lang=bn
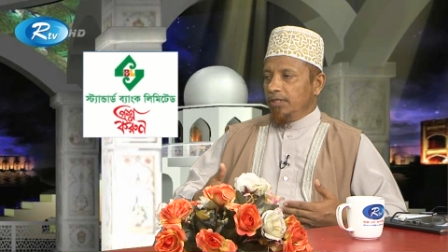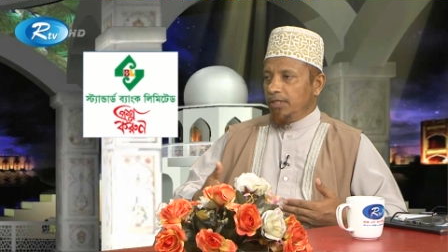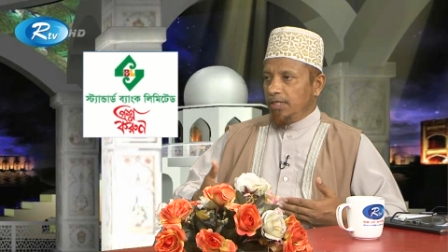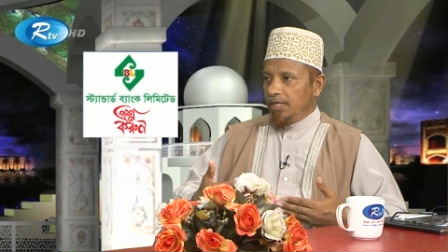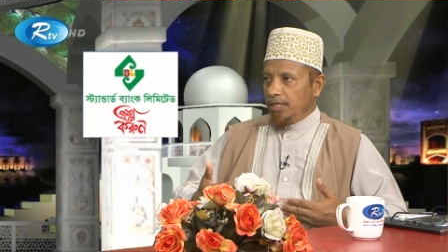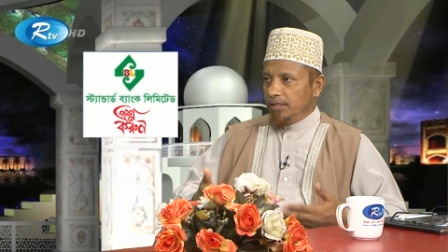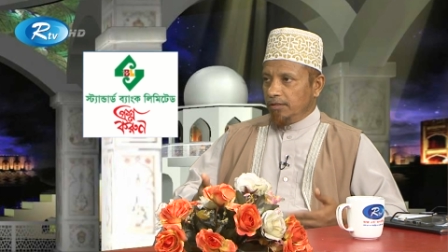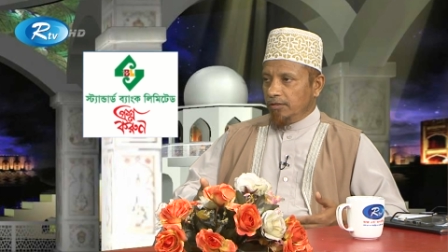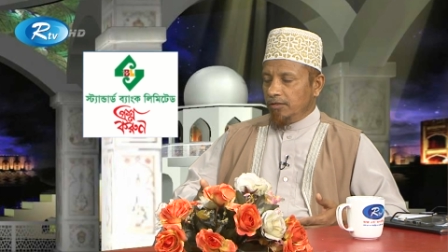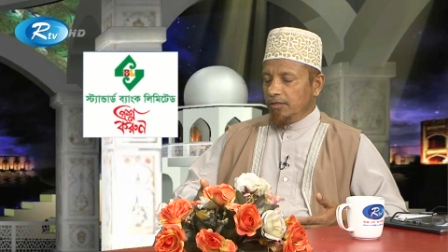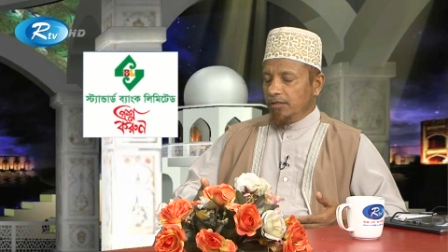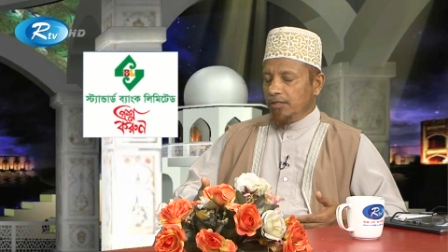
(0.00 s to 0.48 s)

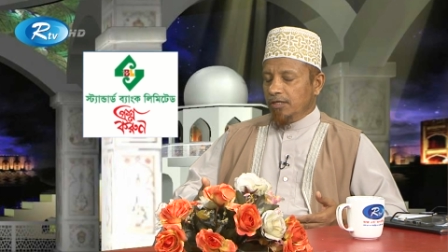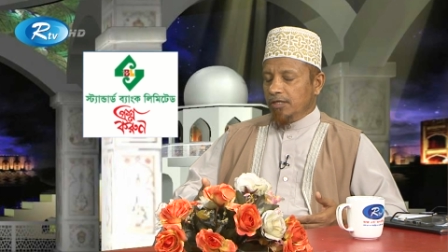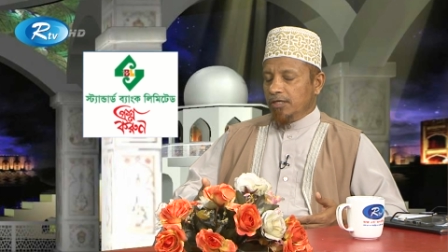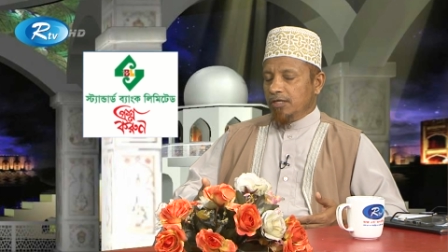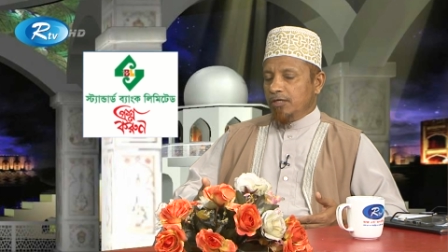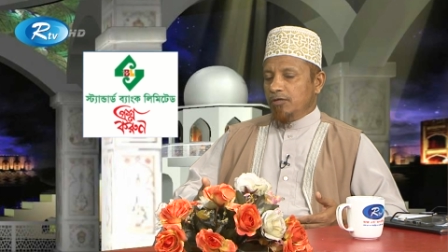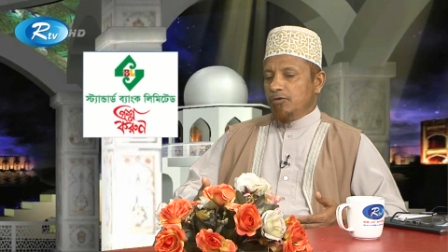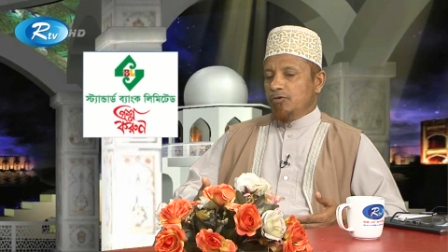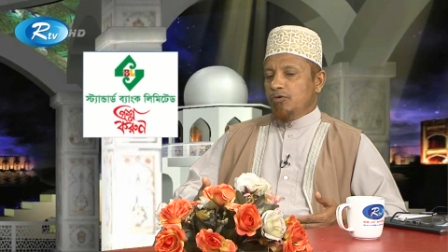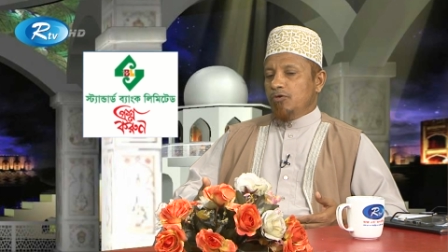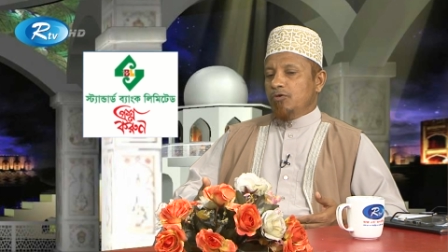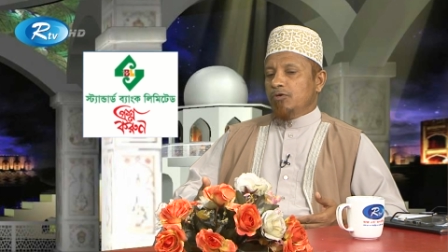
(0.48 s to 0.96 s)
দান
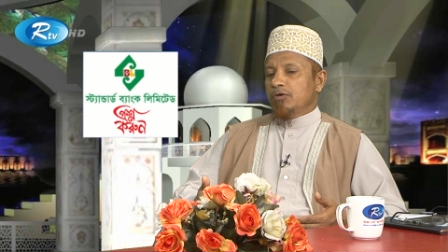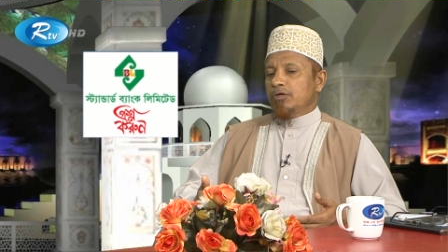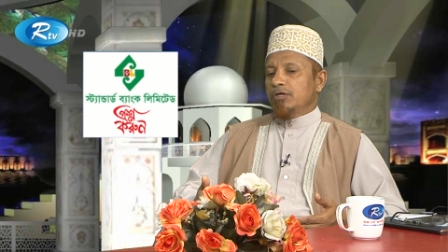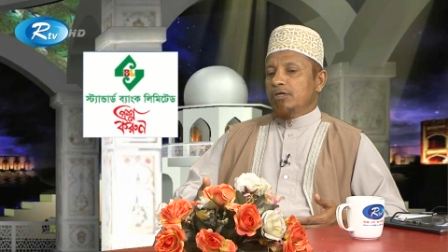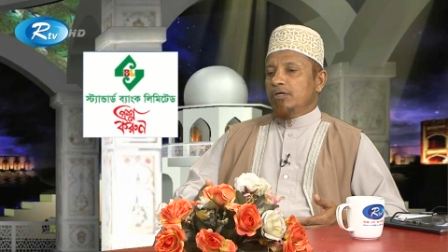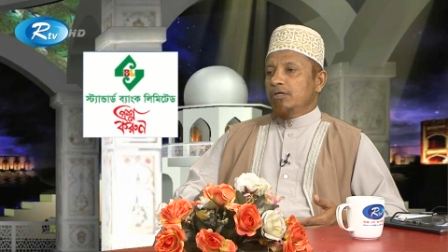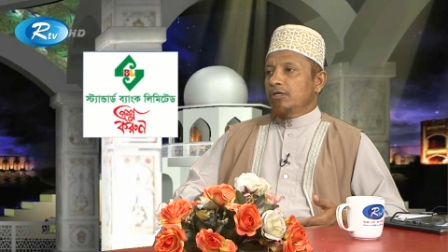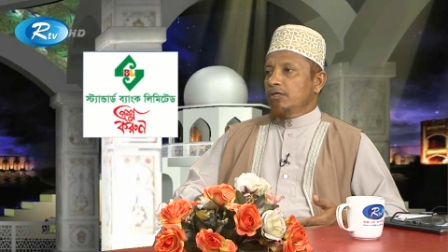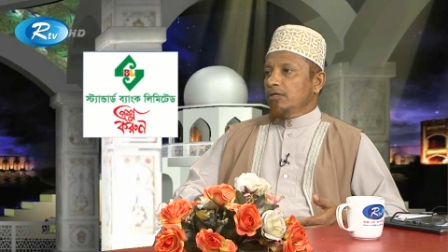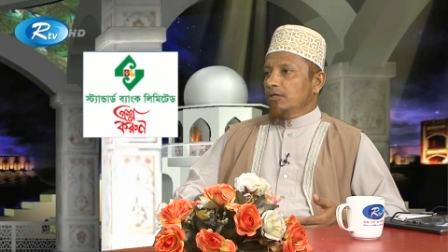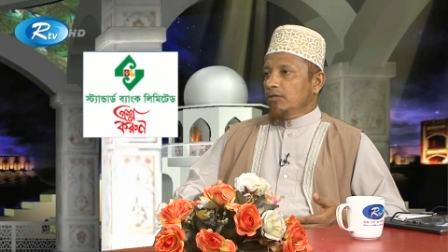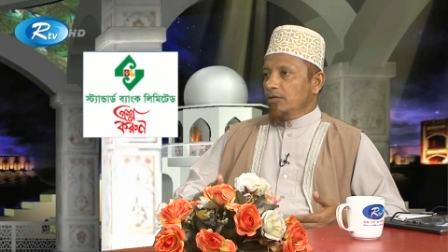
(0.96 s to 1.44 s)
সাদাকা হোক
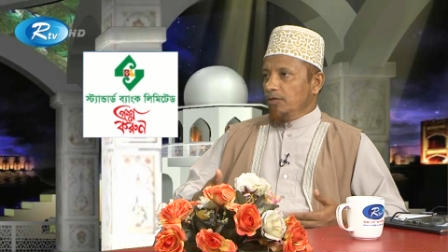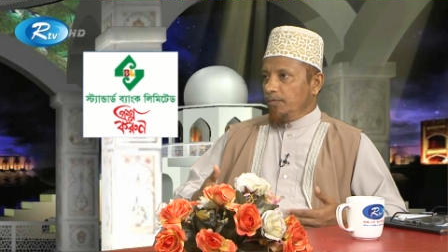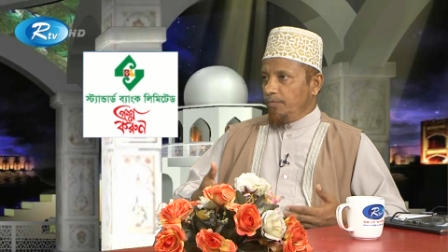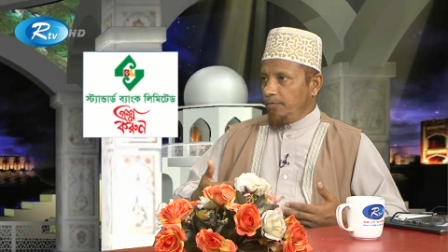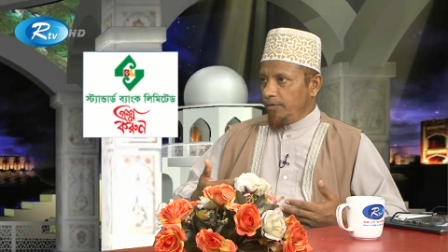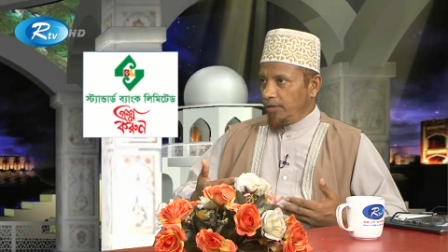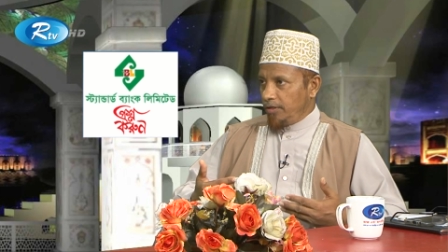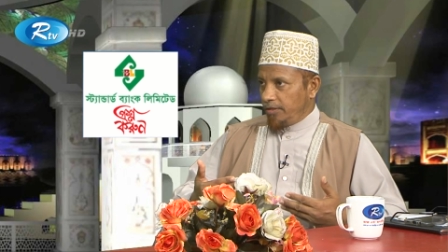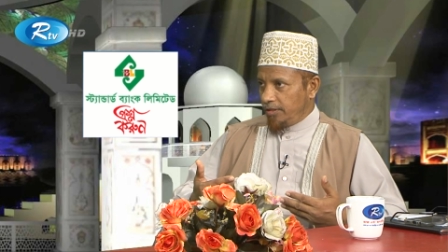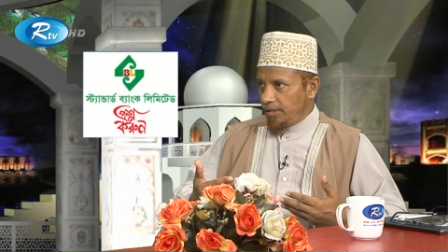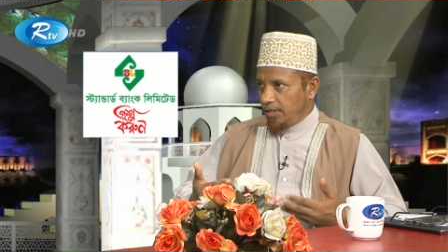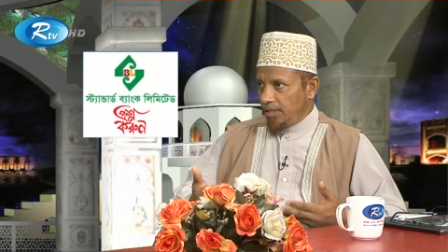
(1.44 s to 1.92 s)

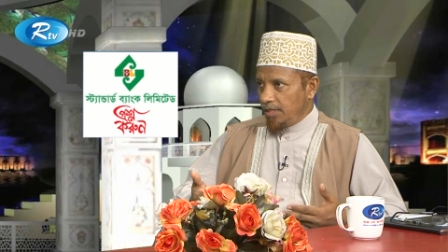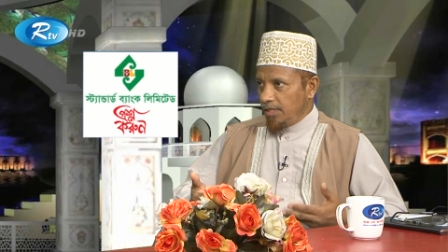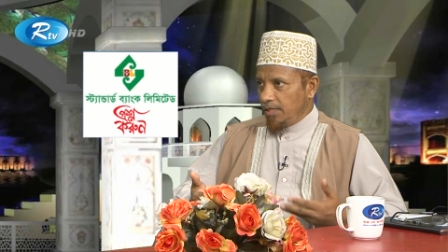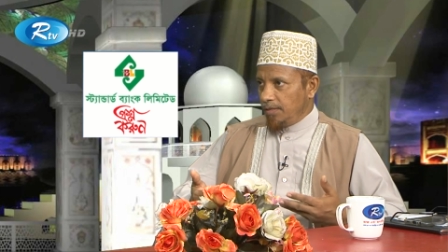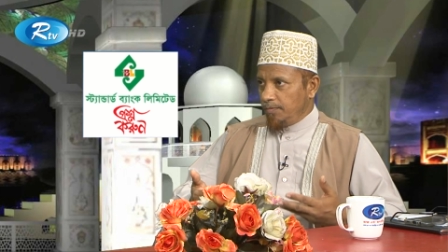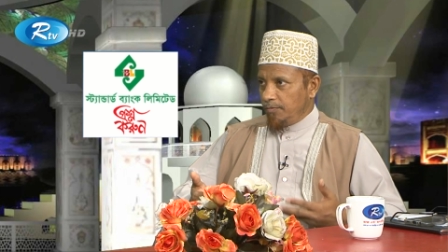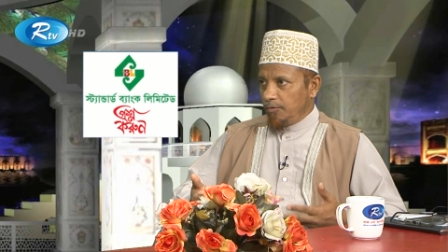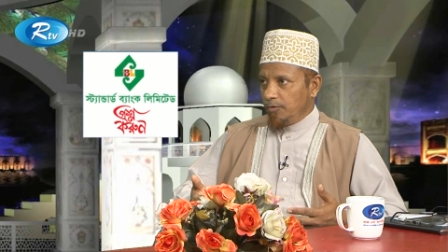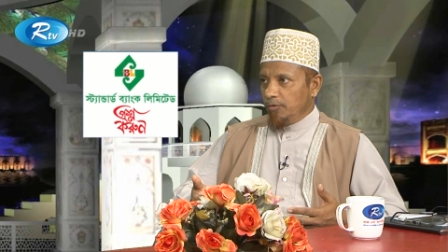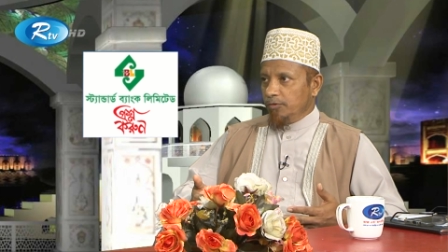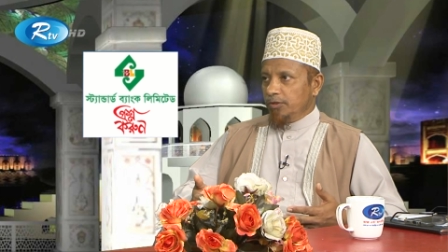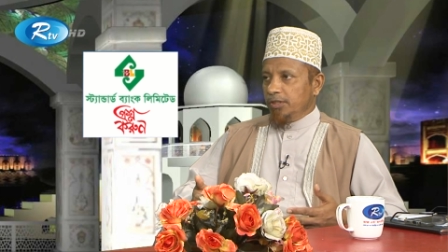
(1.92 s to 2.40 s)
নফল সিয়াম
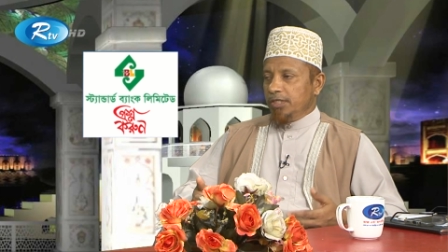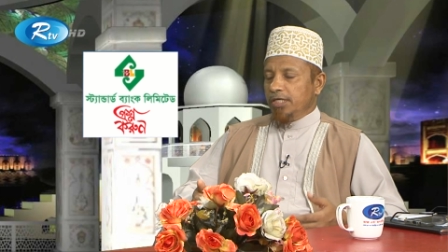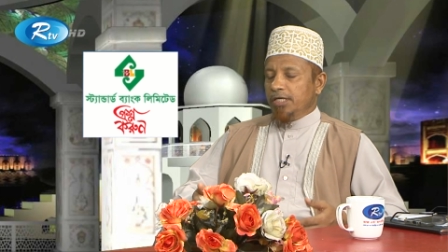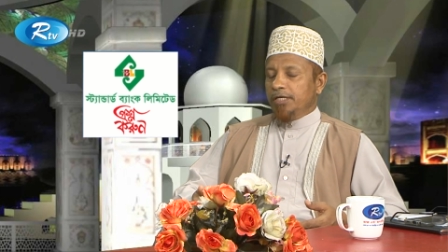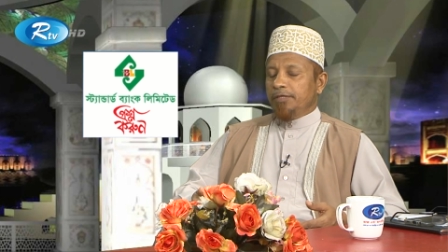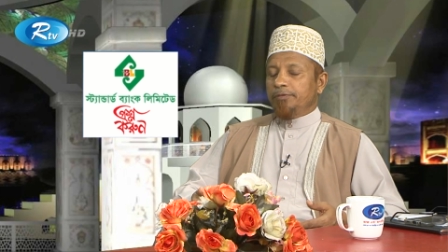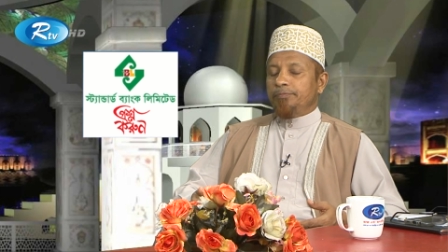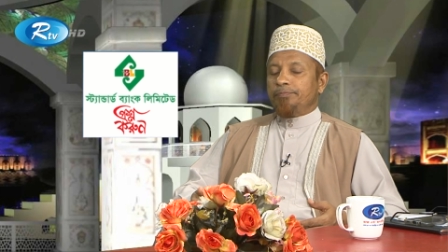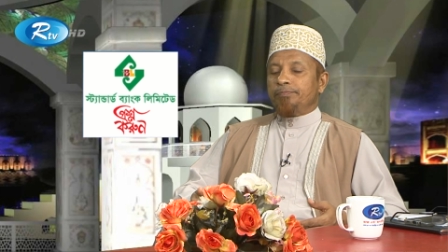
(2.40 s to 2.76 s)
রোজা